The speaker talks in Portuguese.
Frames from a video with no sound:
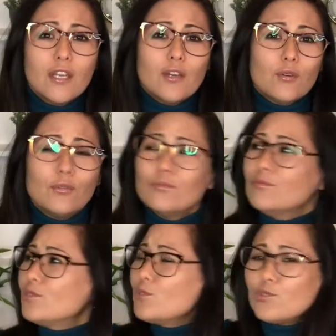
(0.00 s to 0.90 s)
com
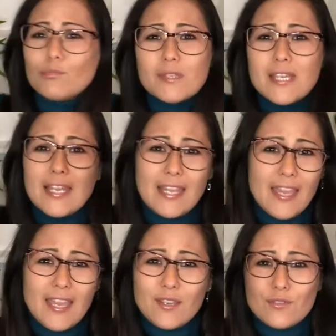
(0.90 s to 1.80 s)
costumes
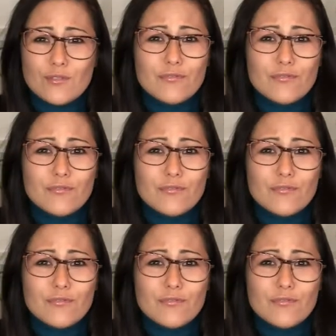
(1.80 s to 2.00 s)
alheios do